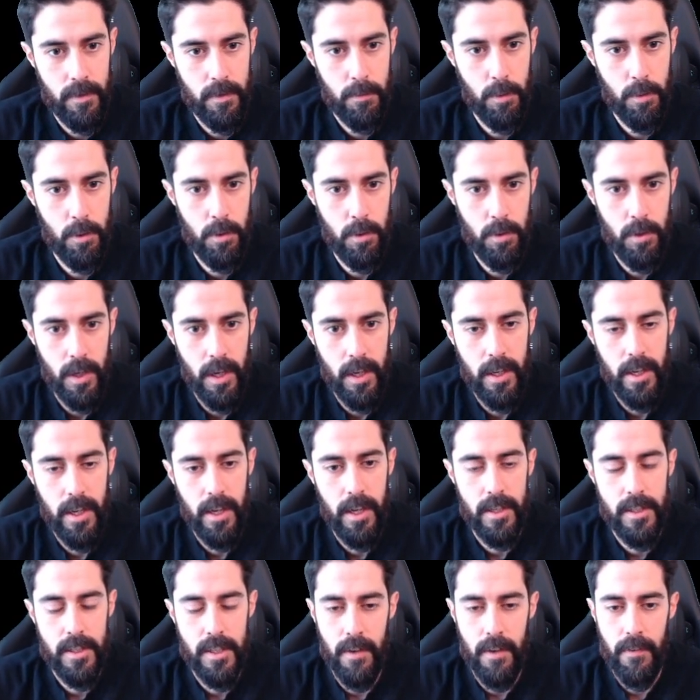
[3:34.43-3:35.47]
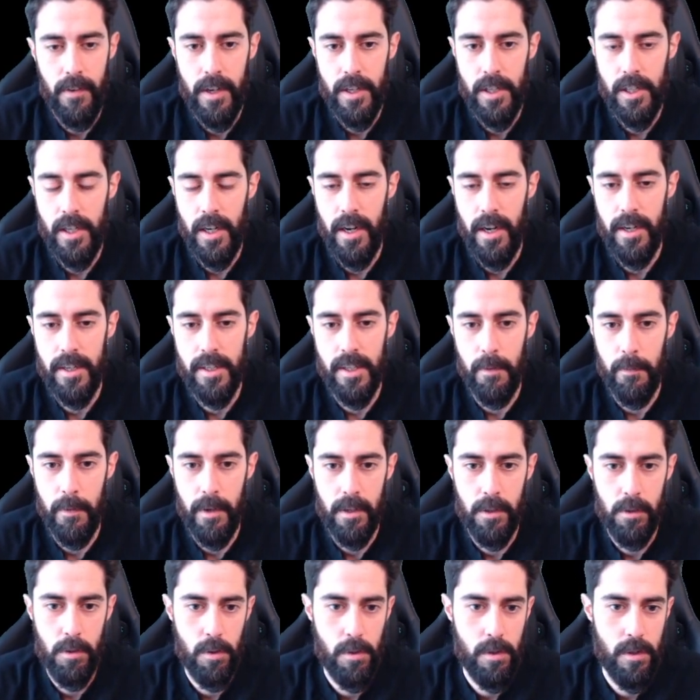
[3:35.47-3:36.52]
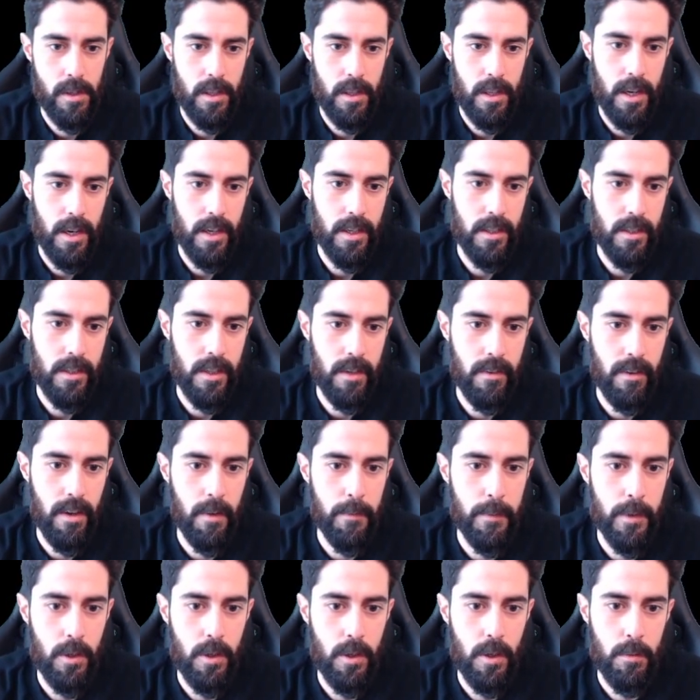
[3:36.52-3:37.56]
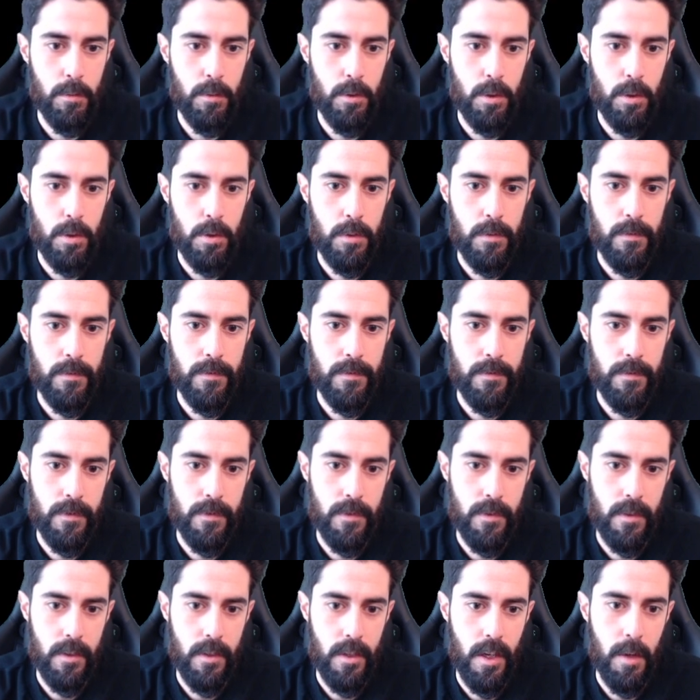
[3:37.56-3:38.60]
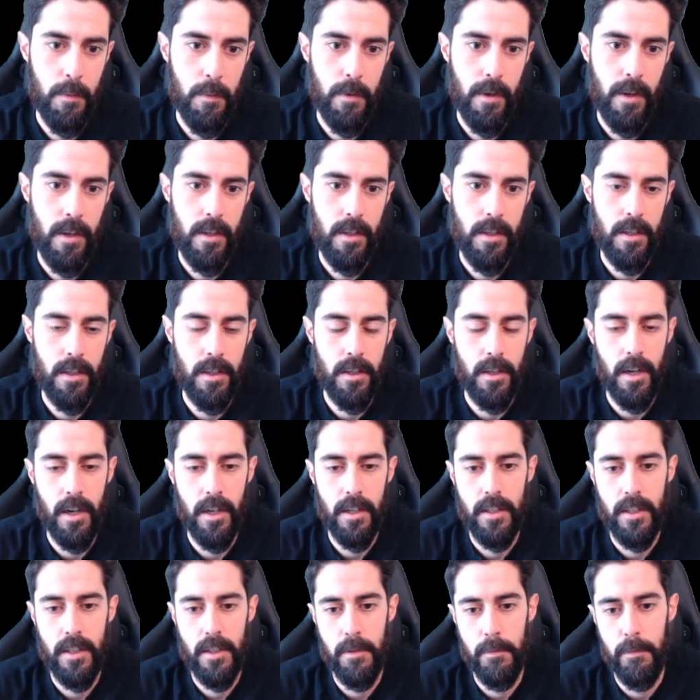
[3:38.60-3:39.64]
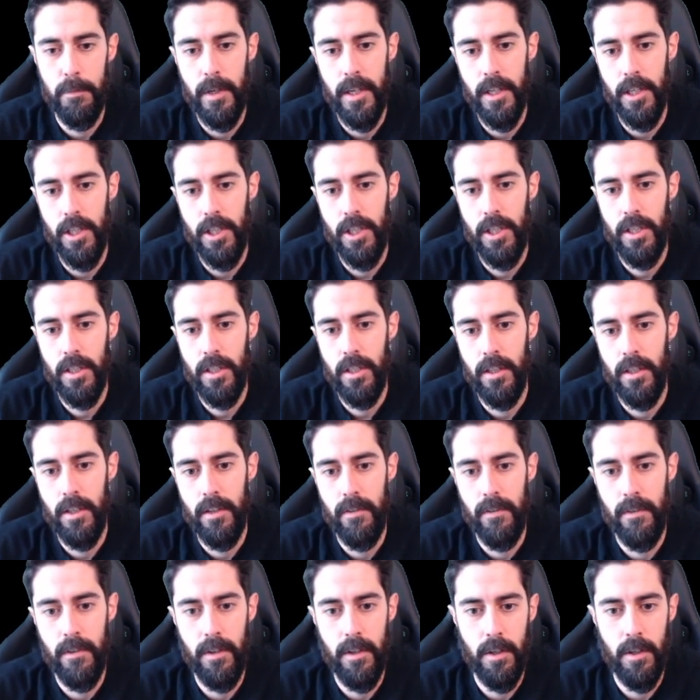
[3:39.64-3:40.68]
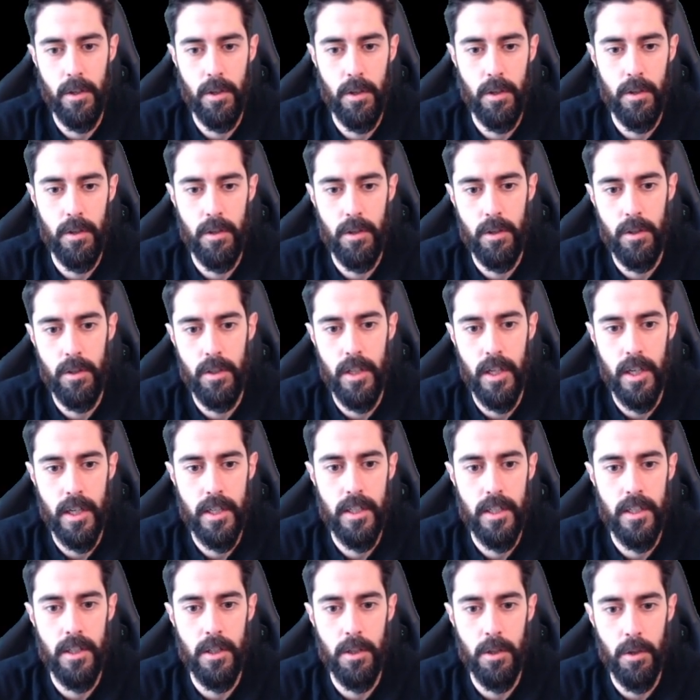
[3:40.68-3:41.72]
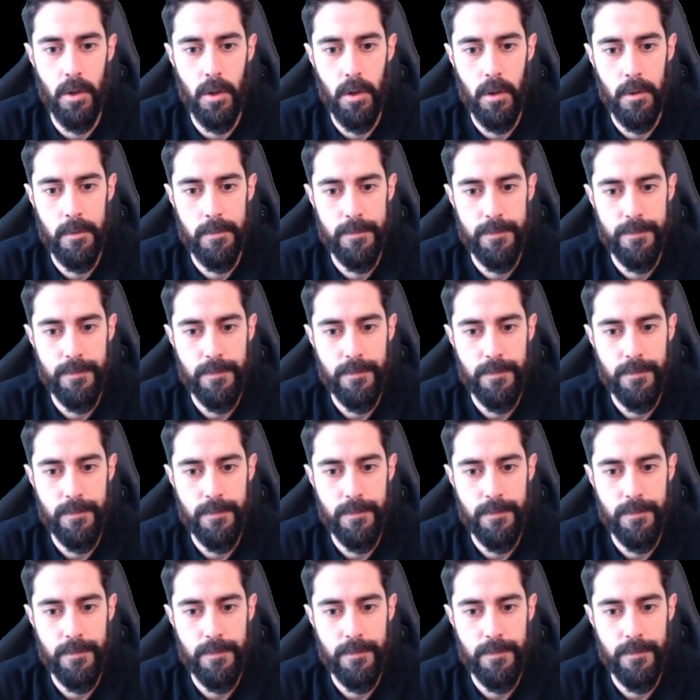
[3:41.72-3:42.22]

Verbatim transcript: Bu dünyada savaş her zaman yüzyıllardır devam ediyormuş. Ama e, artık barış e, yakın diyor.